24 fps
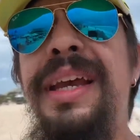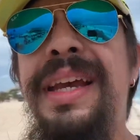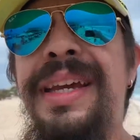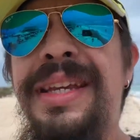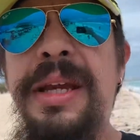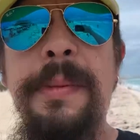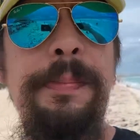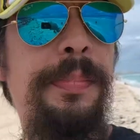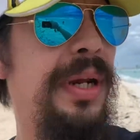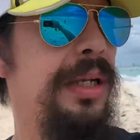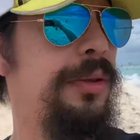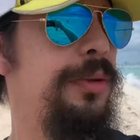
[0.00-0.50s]
La
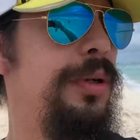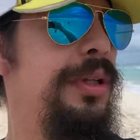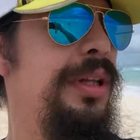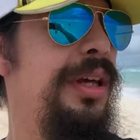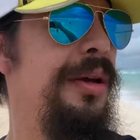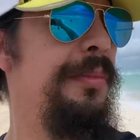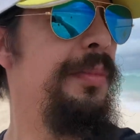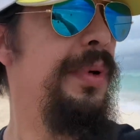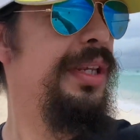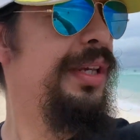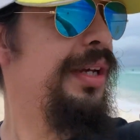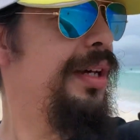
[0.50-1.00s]
parte el día de
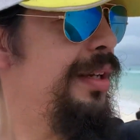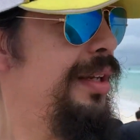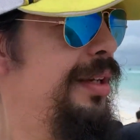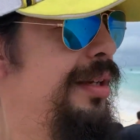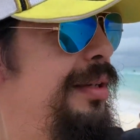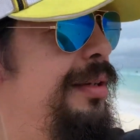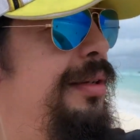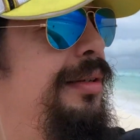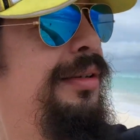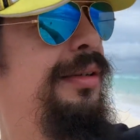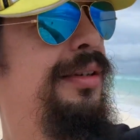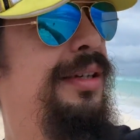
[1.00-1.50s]
mañana
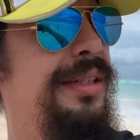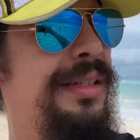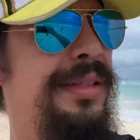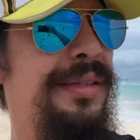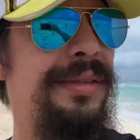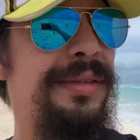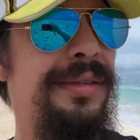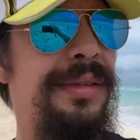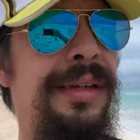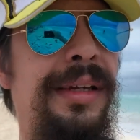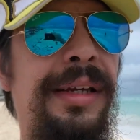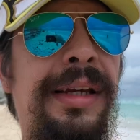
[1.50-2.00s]
es
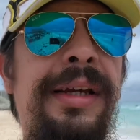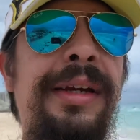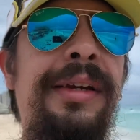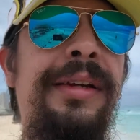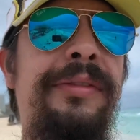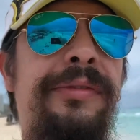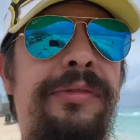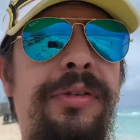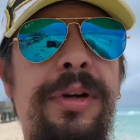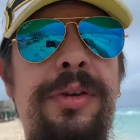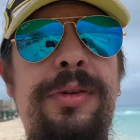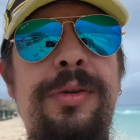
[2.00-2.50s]

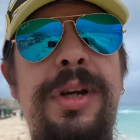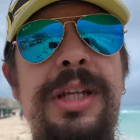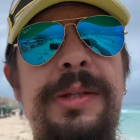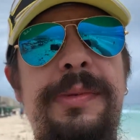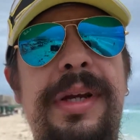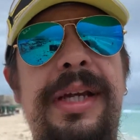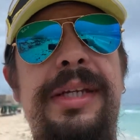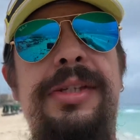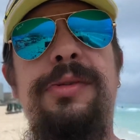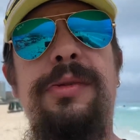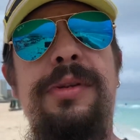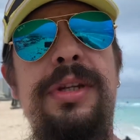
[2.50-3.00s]
fuerte unas
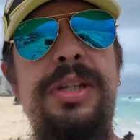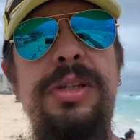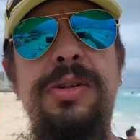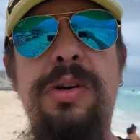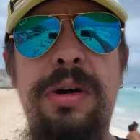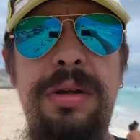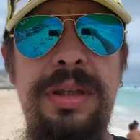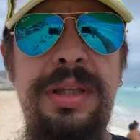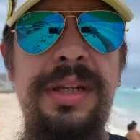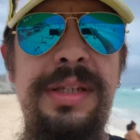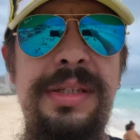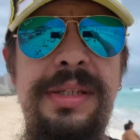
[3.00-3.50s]
vacaciones
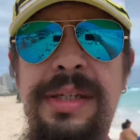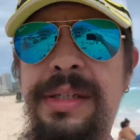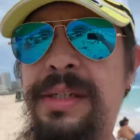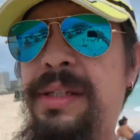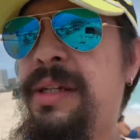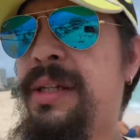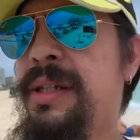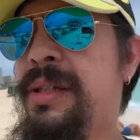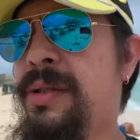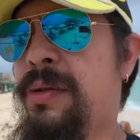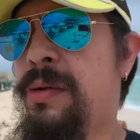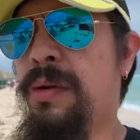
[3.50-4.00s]
cortas, así
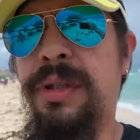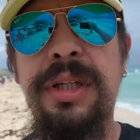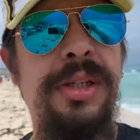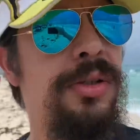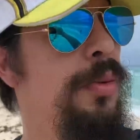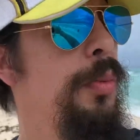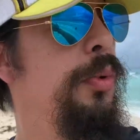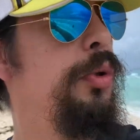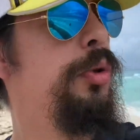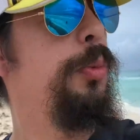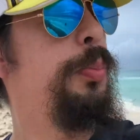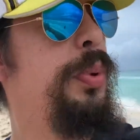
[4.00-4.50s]
es, cortas
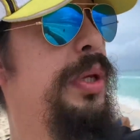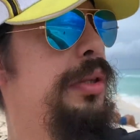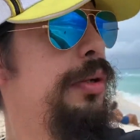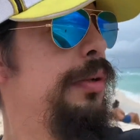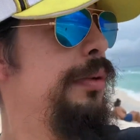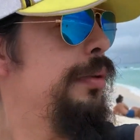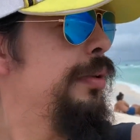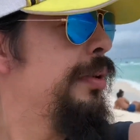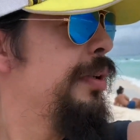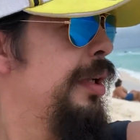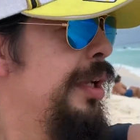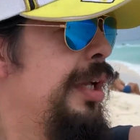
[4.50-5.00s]
como tupito pito.
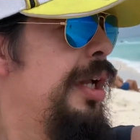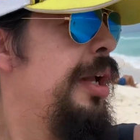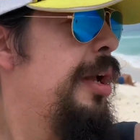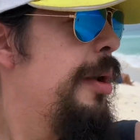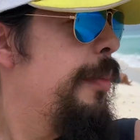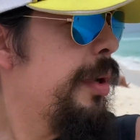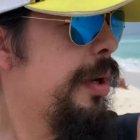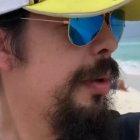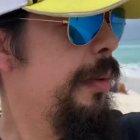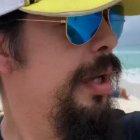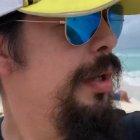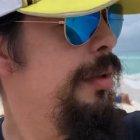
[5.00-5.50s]

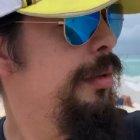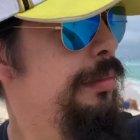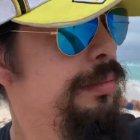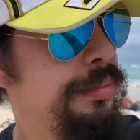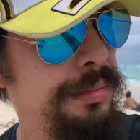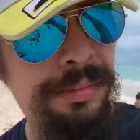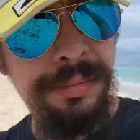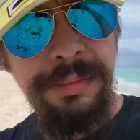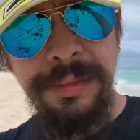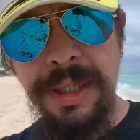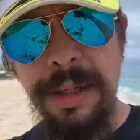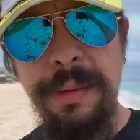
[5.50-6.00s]
Pero bueno,
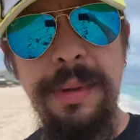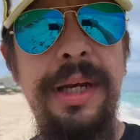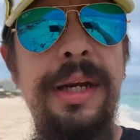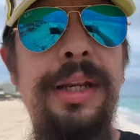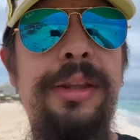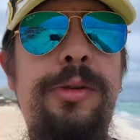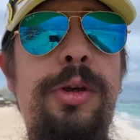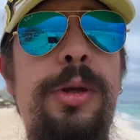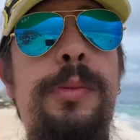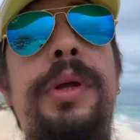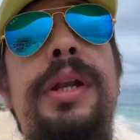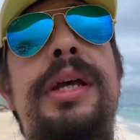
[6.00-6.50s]
hablar, de
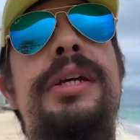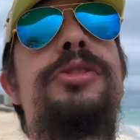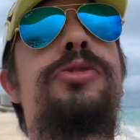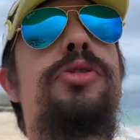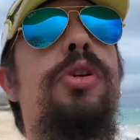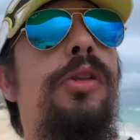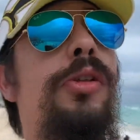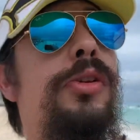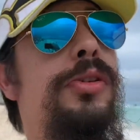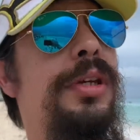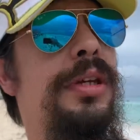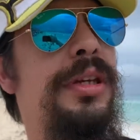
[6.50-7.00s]
todas maneras
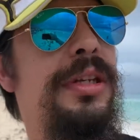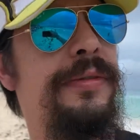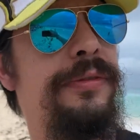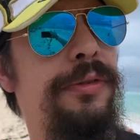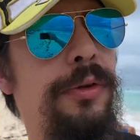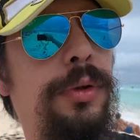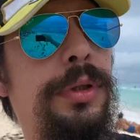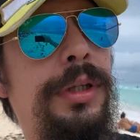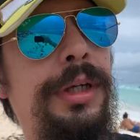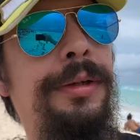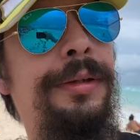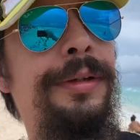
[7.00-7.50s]
todo se
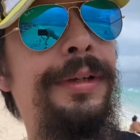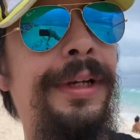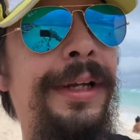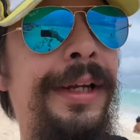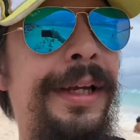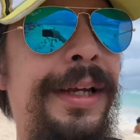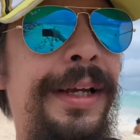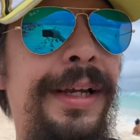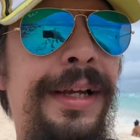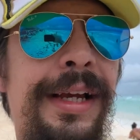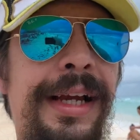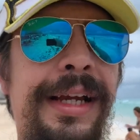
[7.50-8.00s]
disfruta.
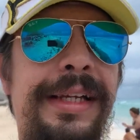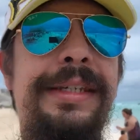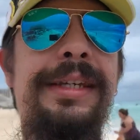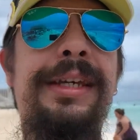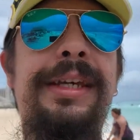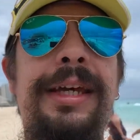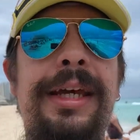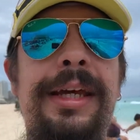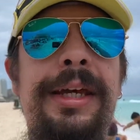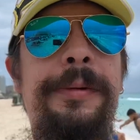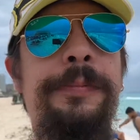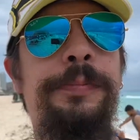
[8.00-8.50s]
Así
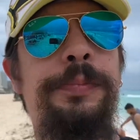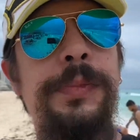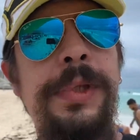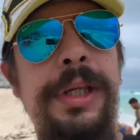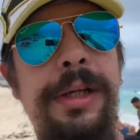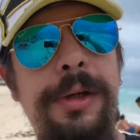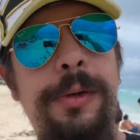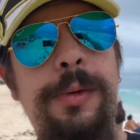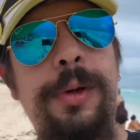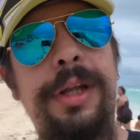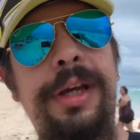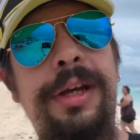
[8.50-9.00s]
que
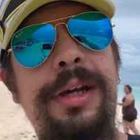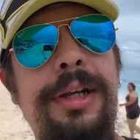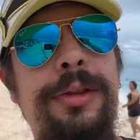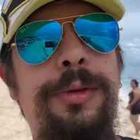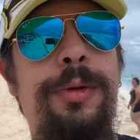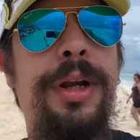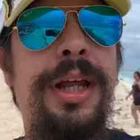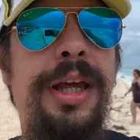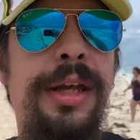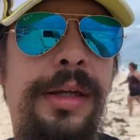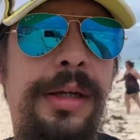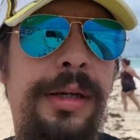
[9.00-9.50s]
recuerda dejar tu
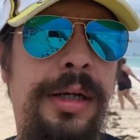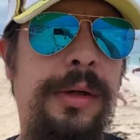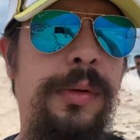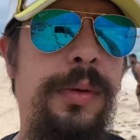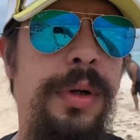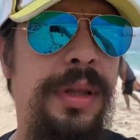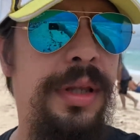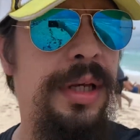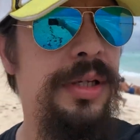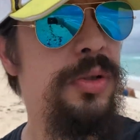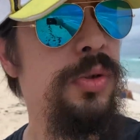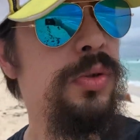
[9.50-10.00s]
like,
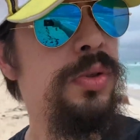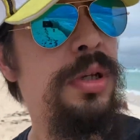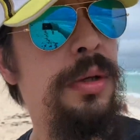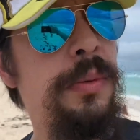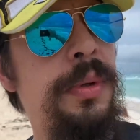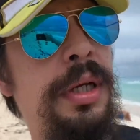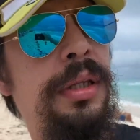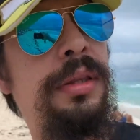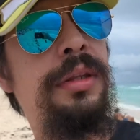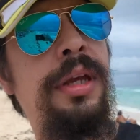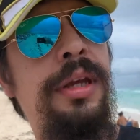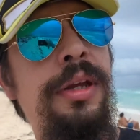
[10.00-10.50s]
recuerda
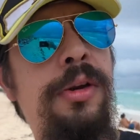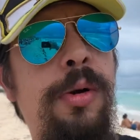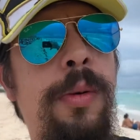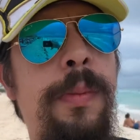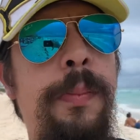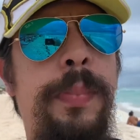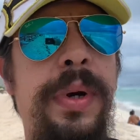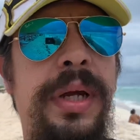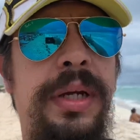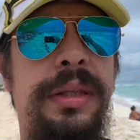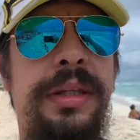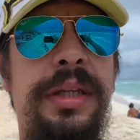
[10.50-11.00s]
suscribirte y
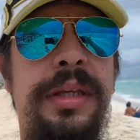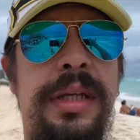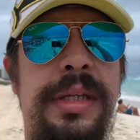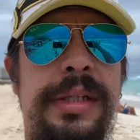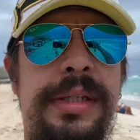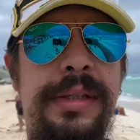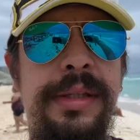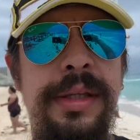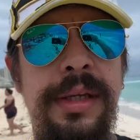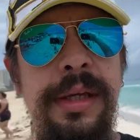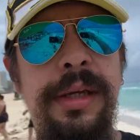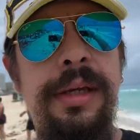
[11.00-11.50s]
compartir
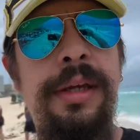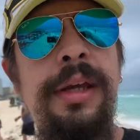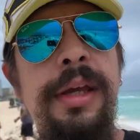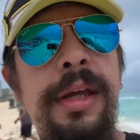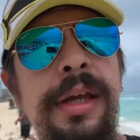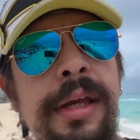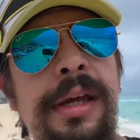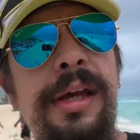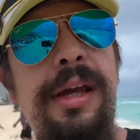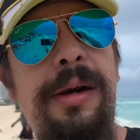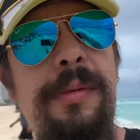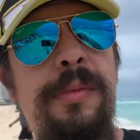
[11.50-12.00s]
este
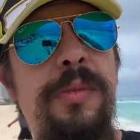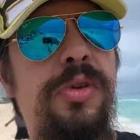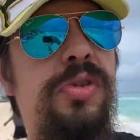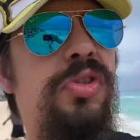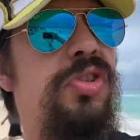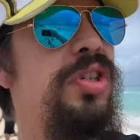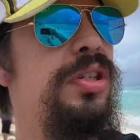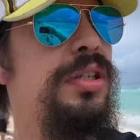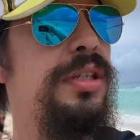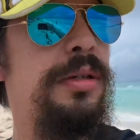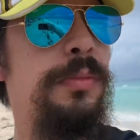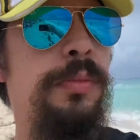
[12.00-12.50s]

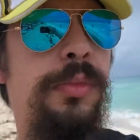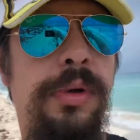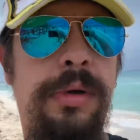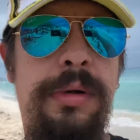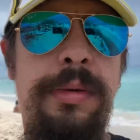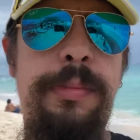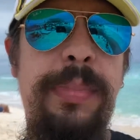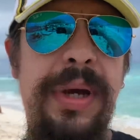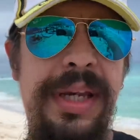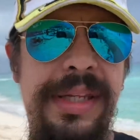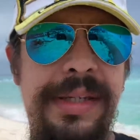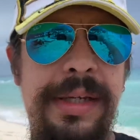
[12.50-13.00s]
hermosísimo
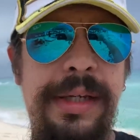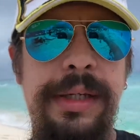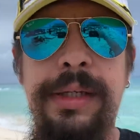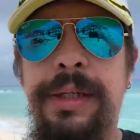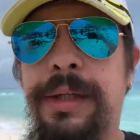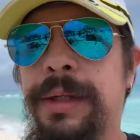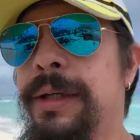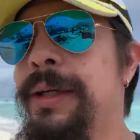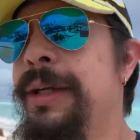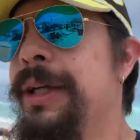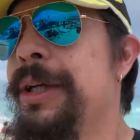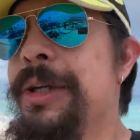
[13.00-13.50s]
paisaje.
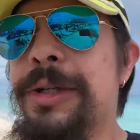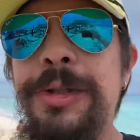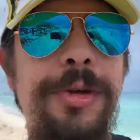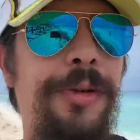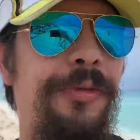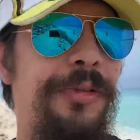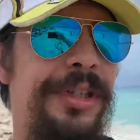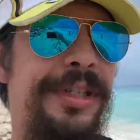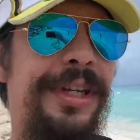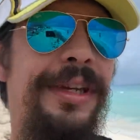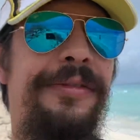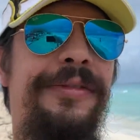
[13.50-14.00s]
Yo
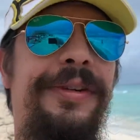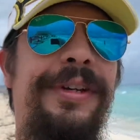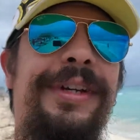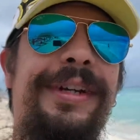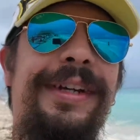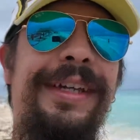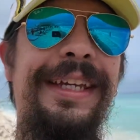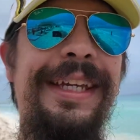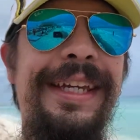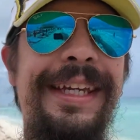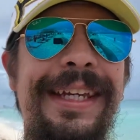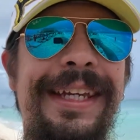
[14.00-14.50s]
fui Seifer
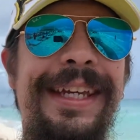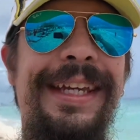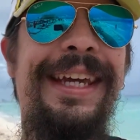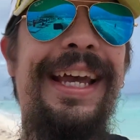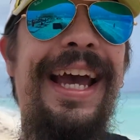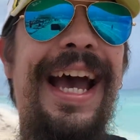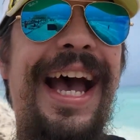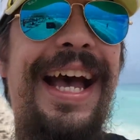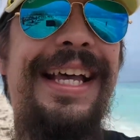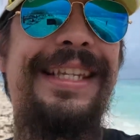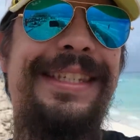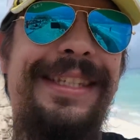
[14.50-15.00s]
y
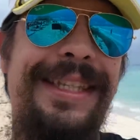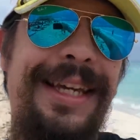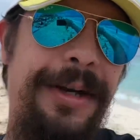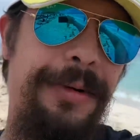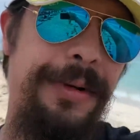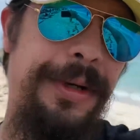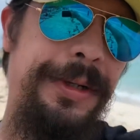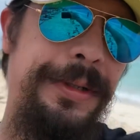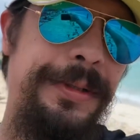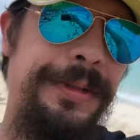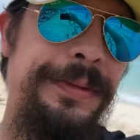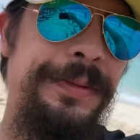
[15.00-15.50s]
hasta
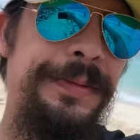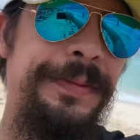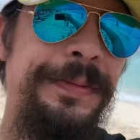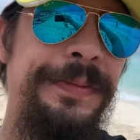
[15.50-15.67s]
luego.